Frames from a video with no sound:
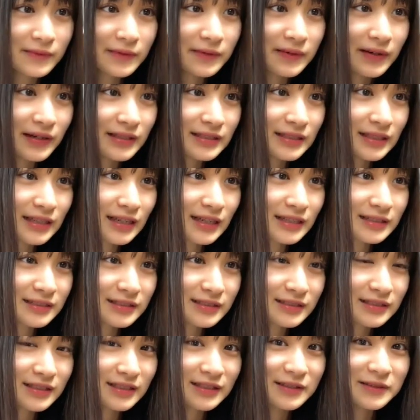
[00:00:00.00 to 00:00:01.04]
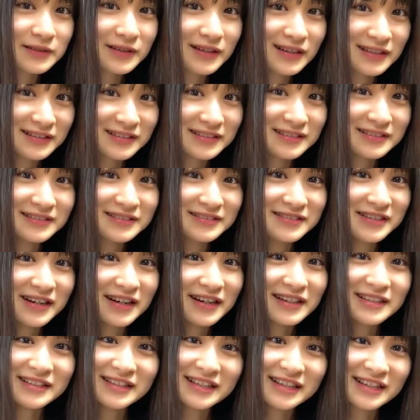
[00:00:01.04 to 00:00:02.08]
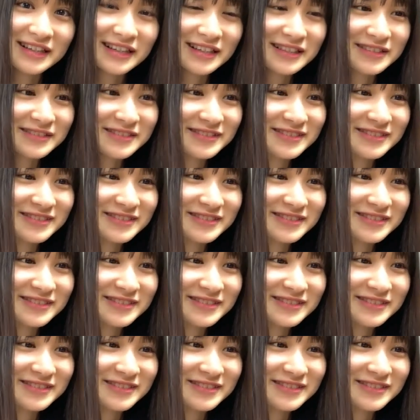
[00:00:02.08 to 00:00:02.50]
ます朝活っていうのかなわかんないけど